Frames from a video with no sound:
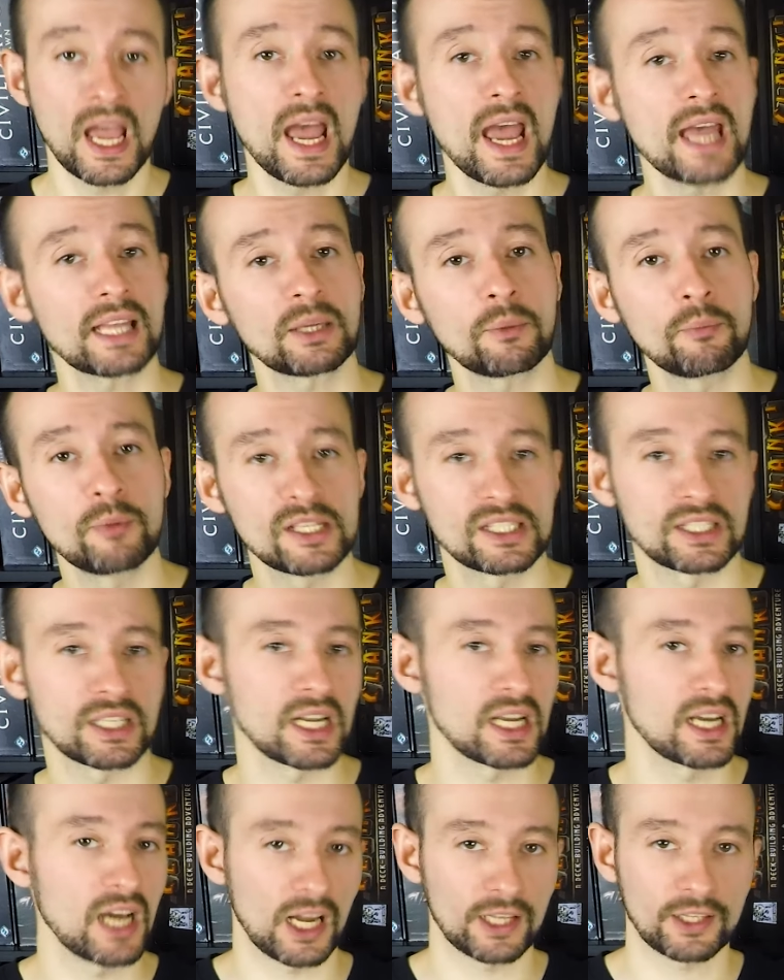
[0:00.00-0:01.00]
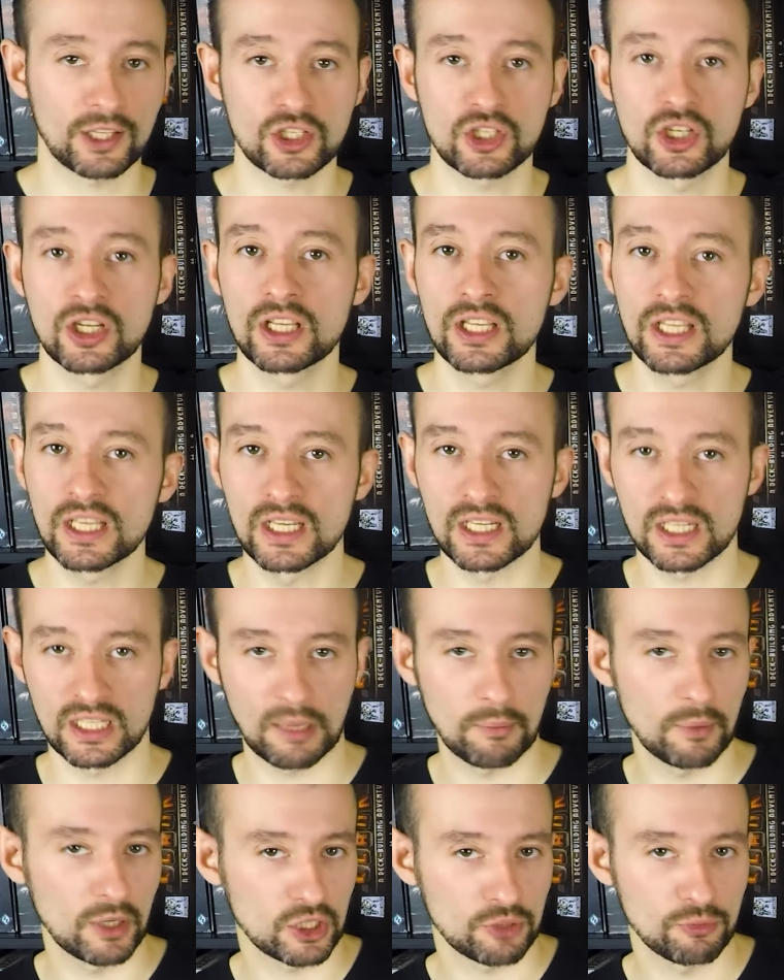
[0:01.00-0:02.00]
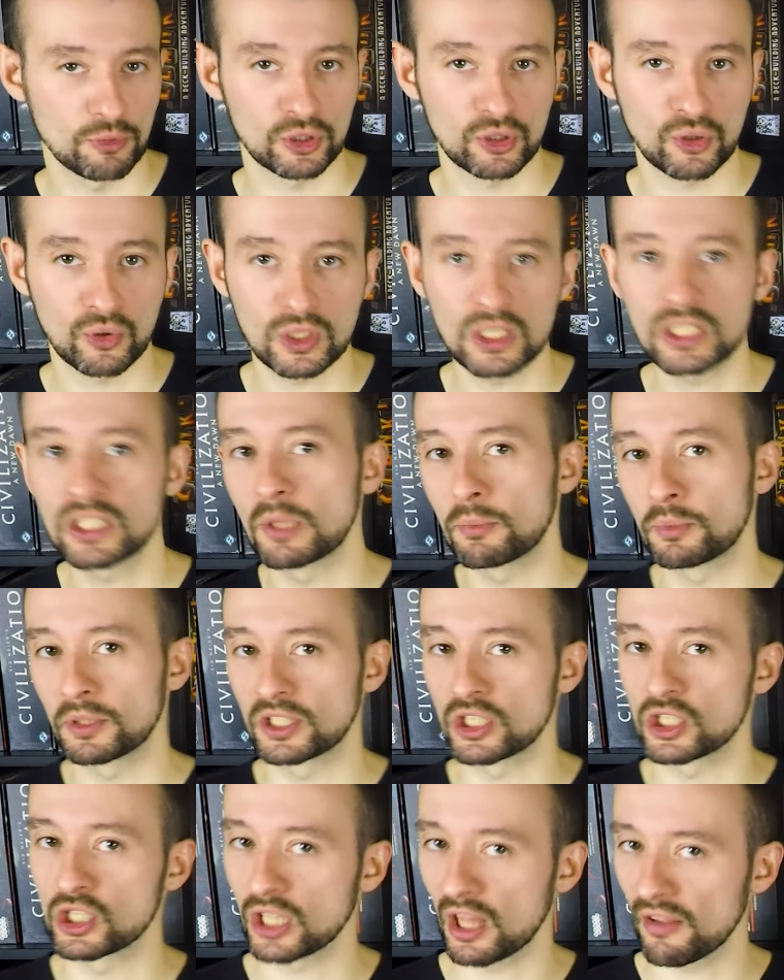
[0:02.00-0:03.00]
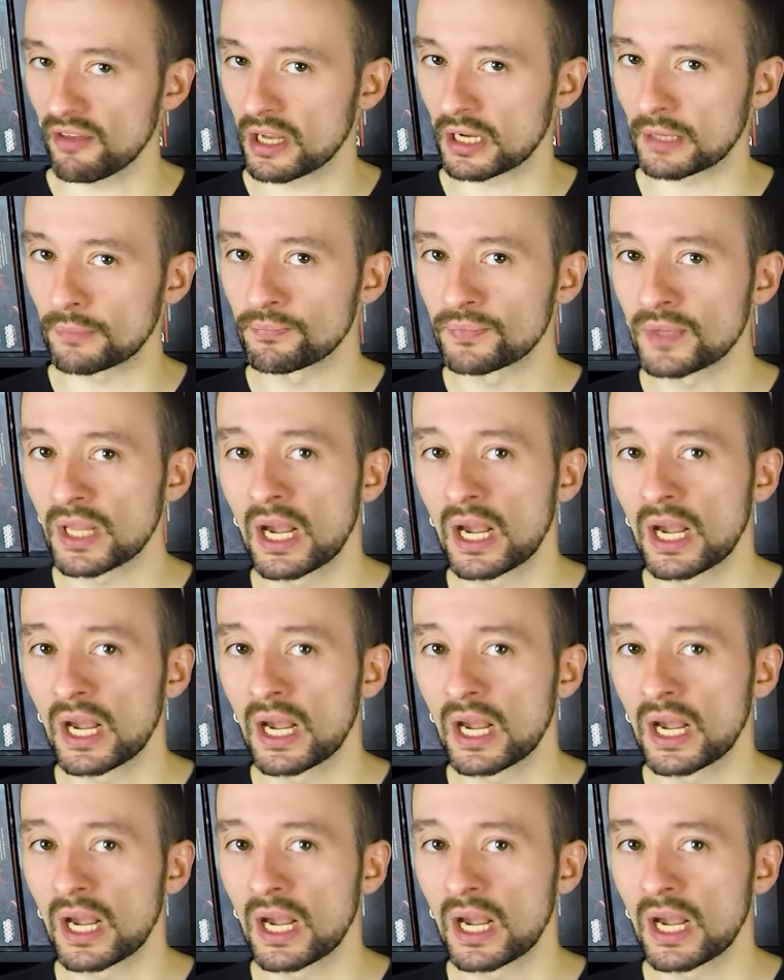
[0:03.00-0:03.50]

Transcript: Это быстрые карточные игры на менеджмент руки до 5 человек.